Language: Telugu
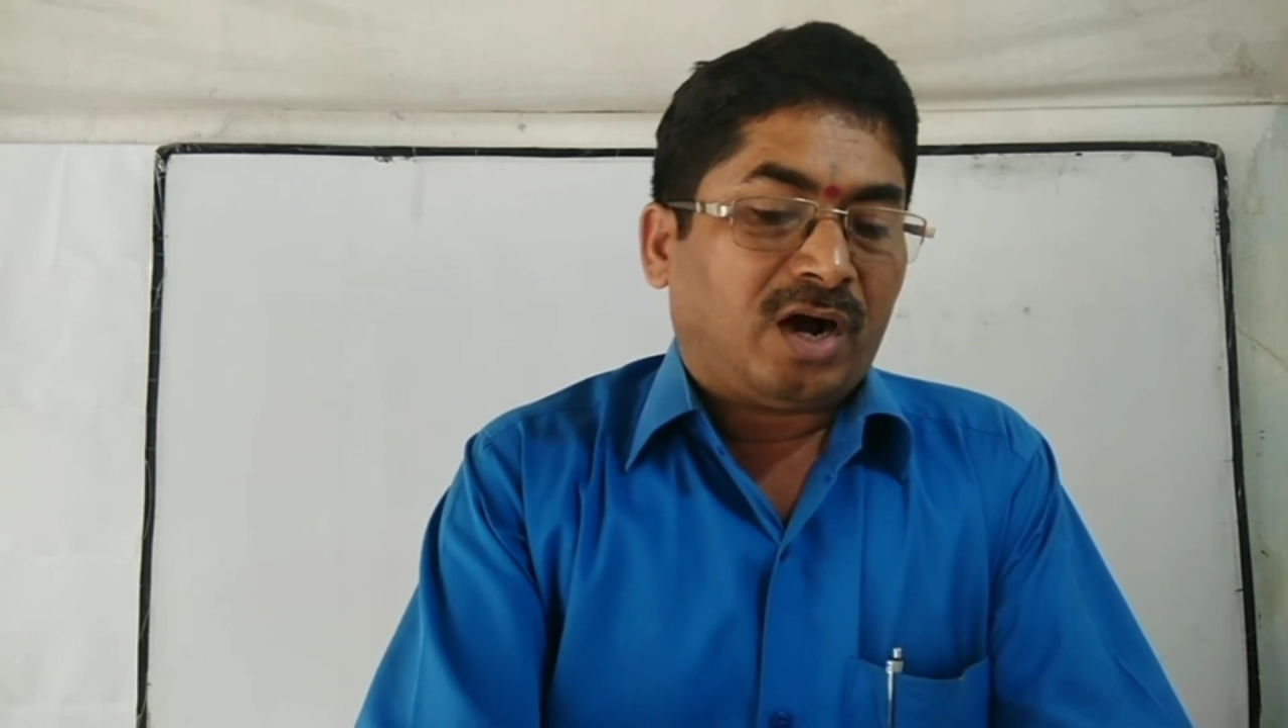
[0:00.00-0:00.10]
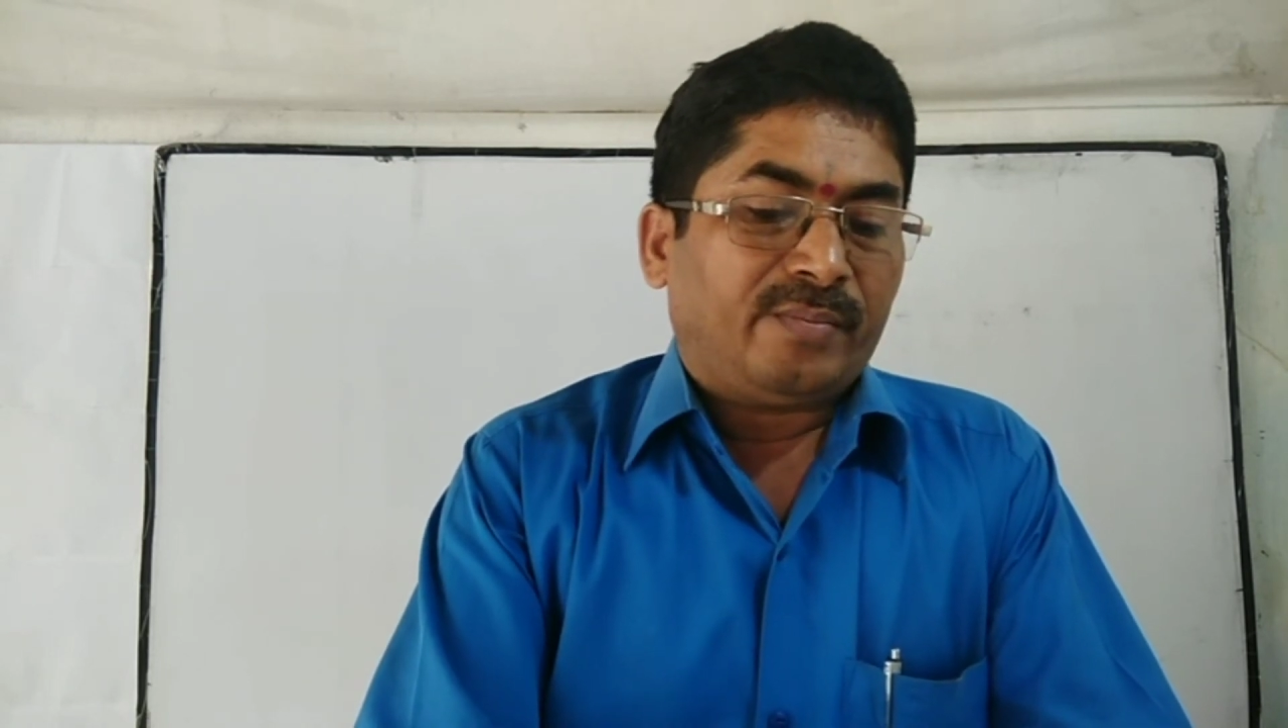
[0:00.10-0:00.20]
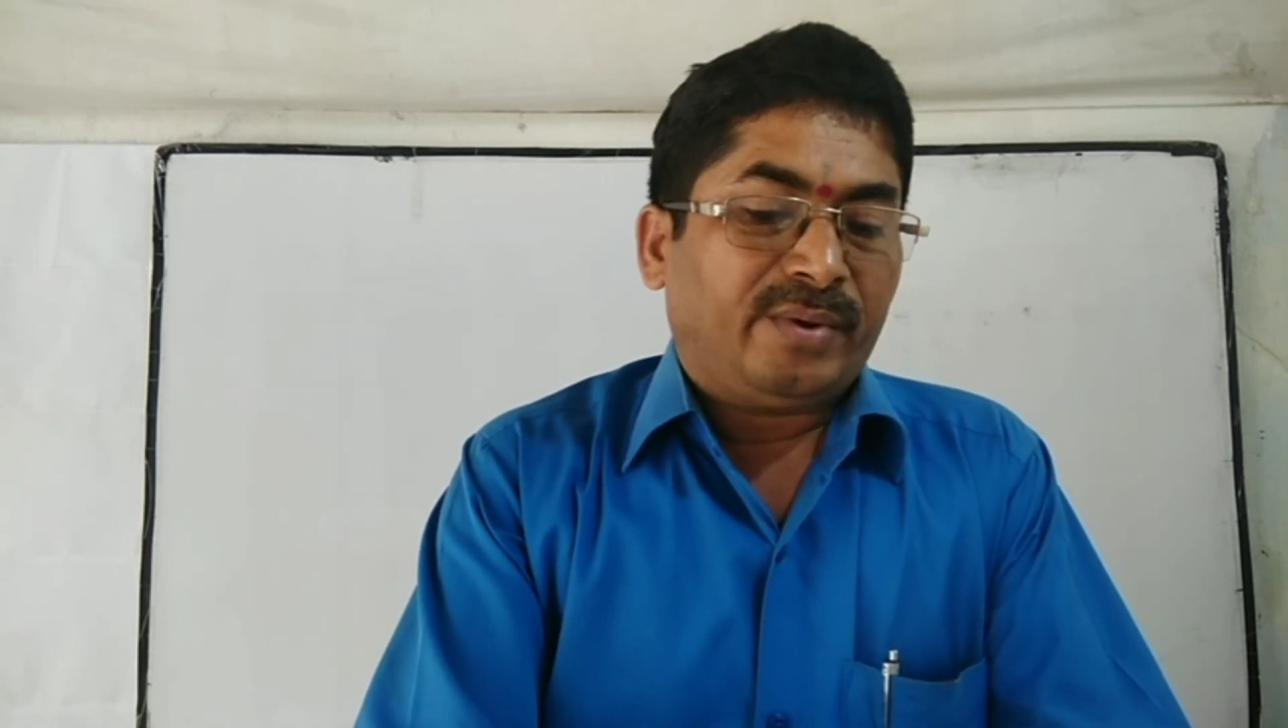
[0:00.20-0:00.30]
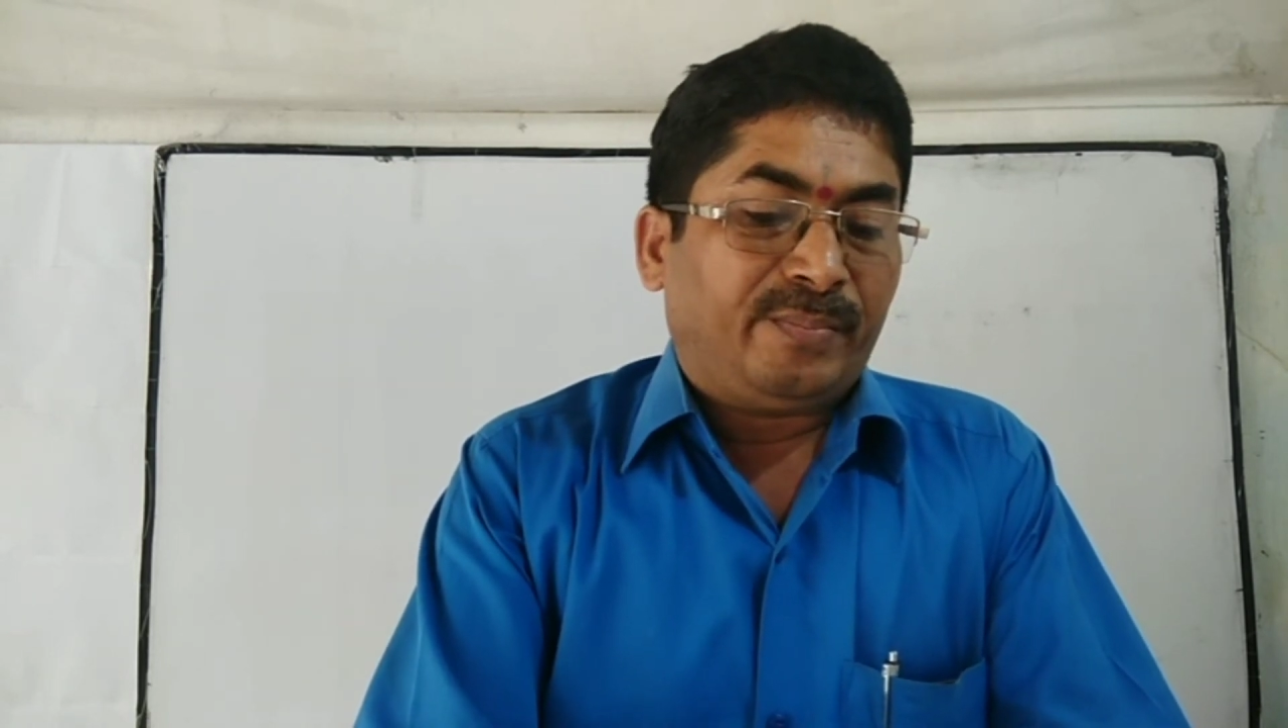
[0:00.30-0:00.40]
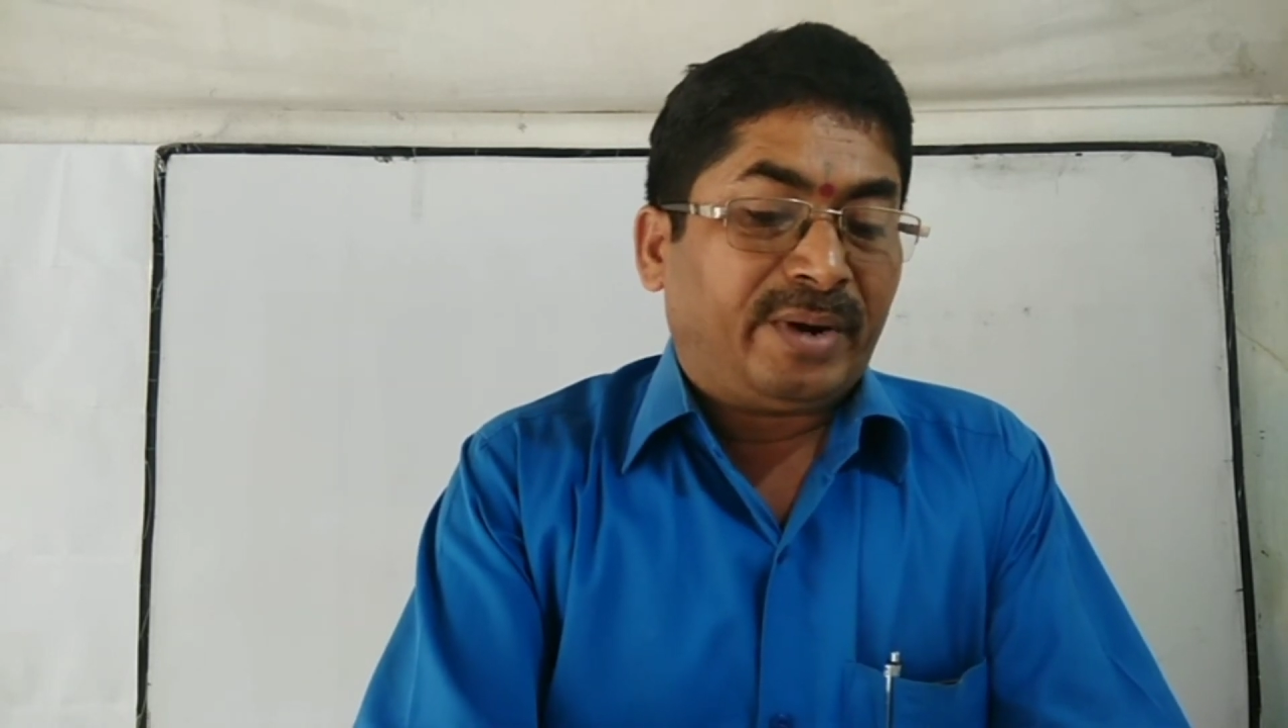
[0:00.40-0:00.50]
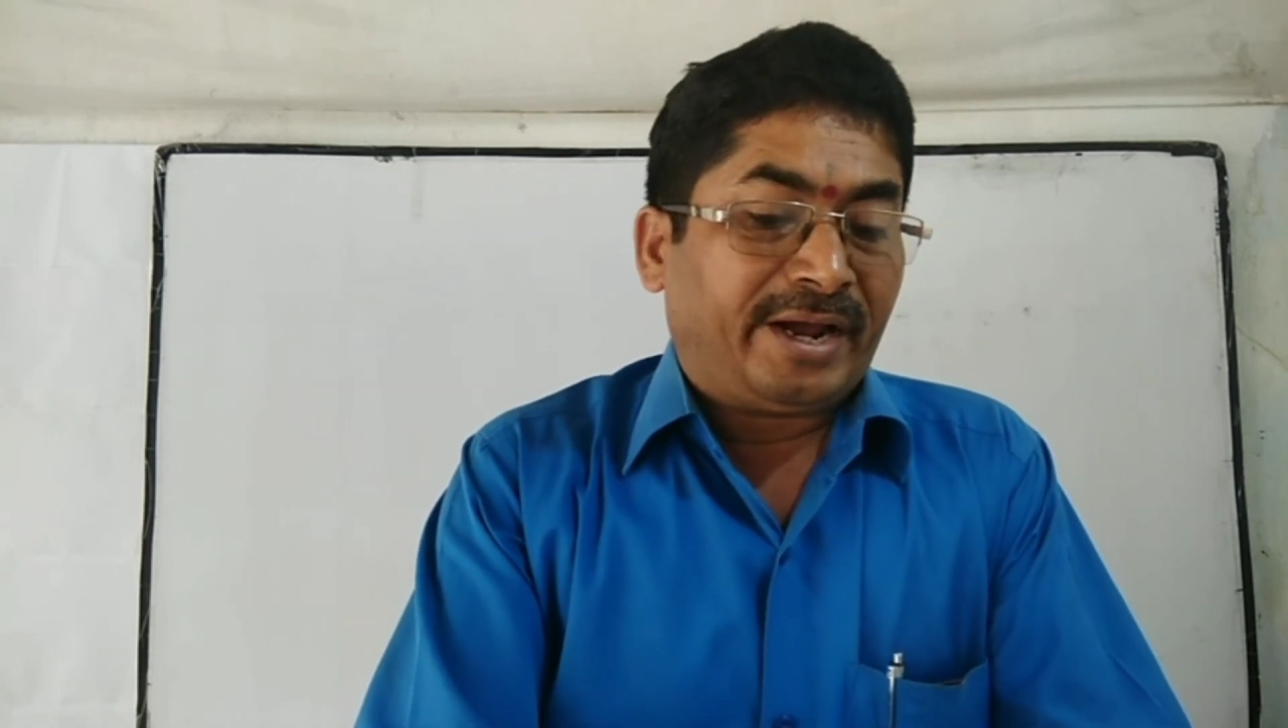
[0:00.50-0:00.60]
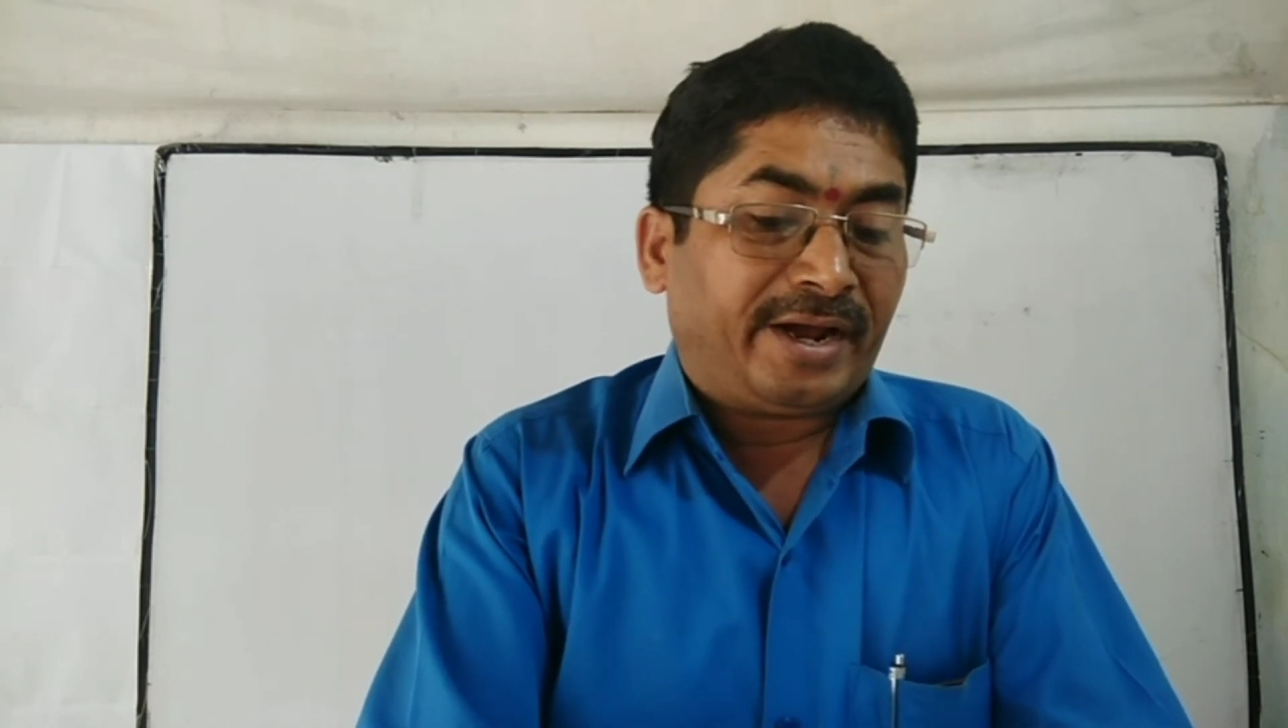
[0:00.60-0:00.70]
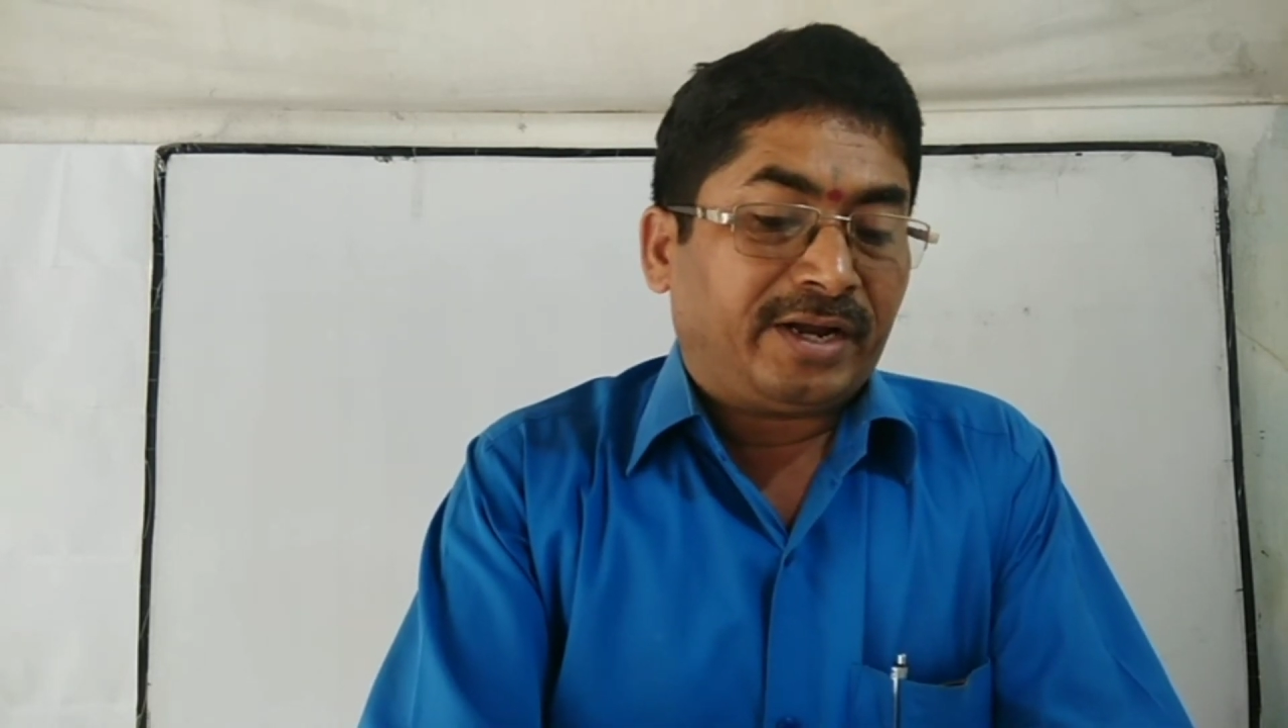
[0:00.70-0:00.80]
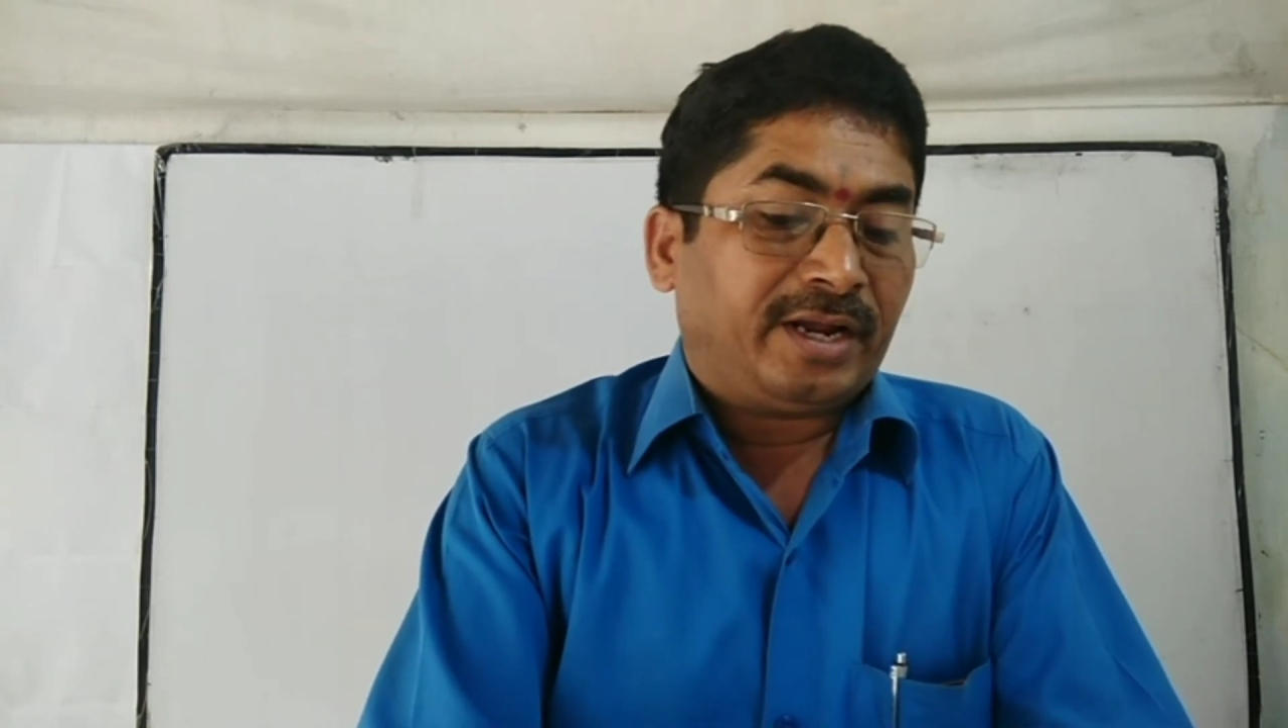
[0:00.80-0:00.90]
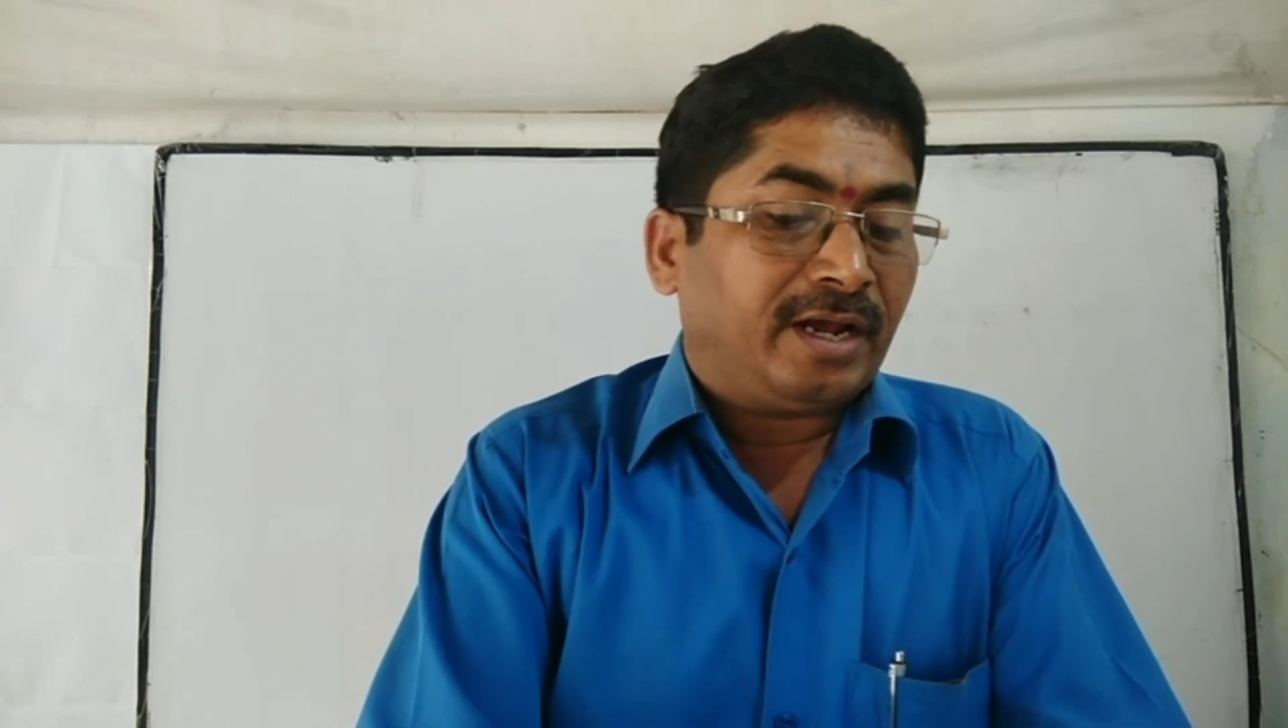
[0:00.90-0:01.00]

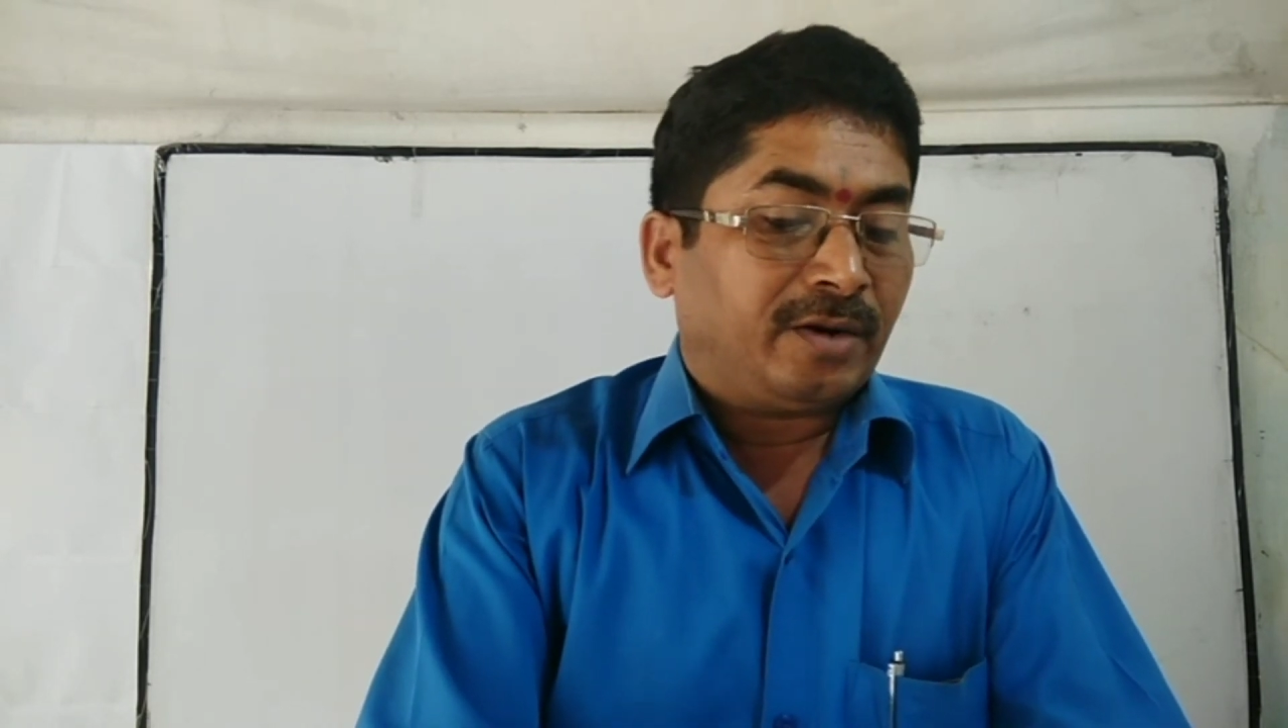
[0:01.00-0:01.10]
అభిప్రాయాన్ని